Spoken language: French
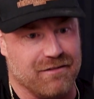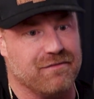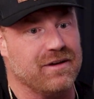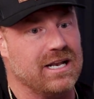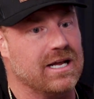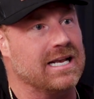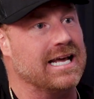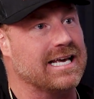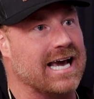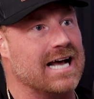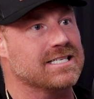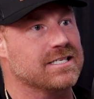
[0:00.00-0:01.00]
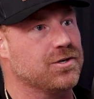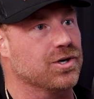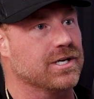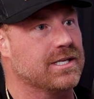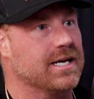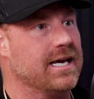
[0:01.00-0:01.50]
enlever les, de
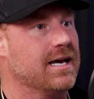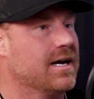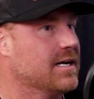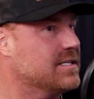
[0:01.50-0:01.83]
sécurité.